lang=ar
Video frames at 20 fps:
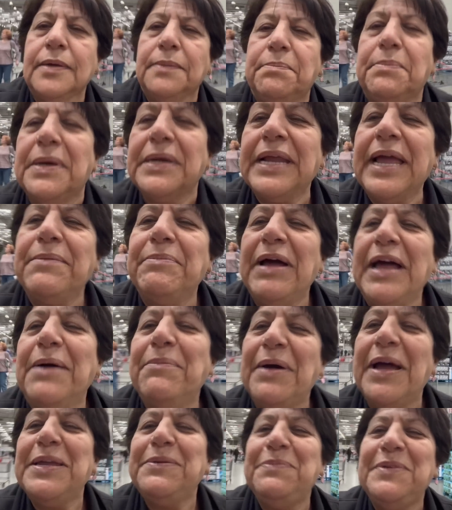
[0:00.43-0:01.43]
مرحبا
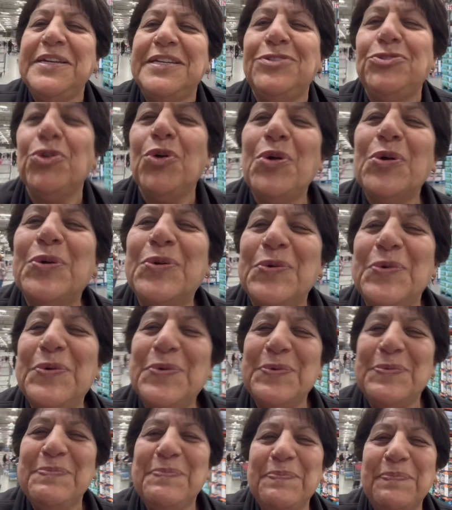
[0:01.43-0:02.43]
حبايبي
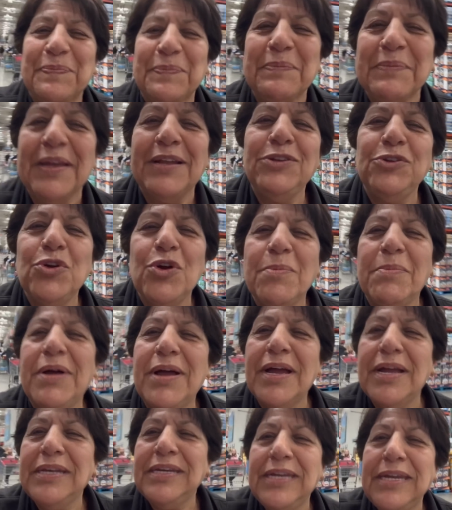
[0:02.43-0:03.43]
شلونكم؟ اليوم
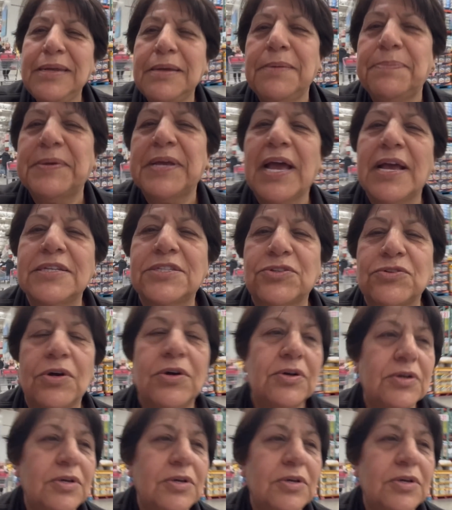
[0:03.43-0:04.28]
اني بكاسكو